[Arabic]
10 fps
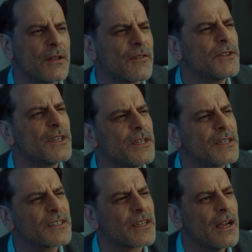فكري
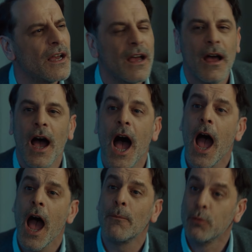معي
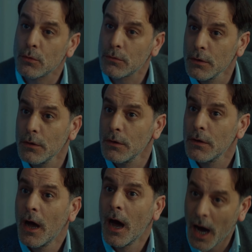اه ايه مزبوط
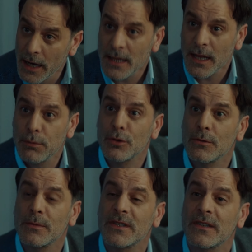غيران من
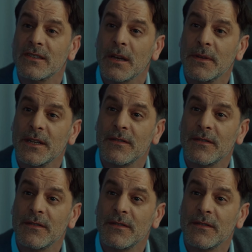الاسره المثاليه